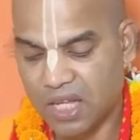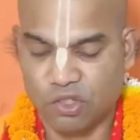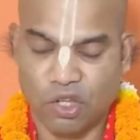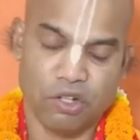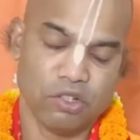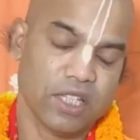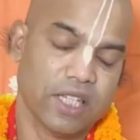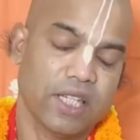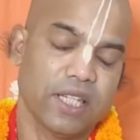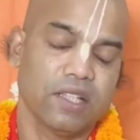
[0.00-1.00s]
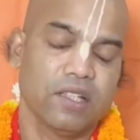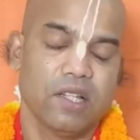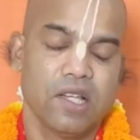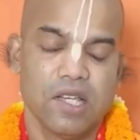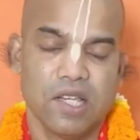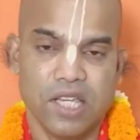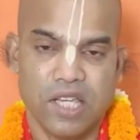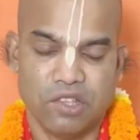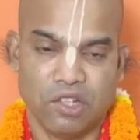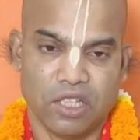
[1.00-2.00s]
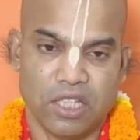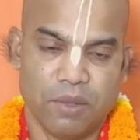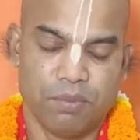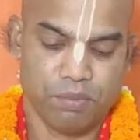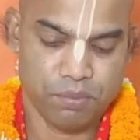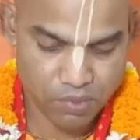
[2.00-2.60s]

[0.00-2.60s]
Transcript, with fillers: আর স্বর্গ থেকে ইন্দ্রদেব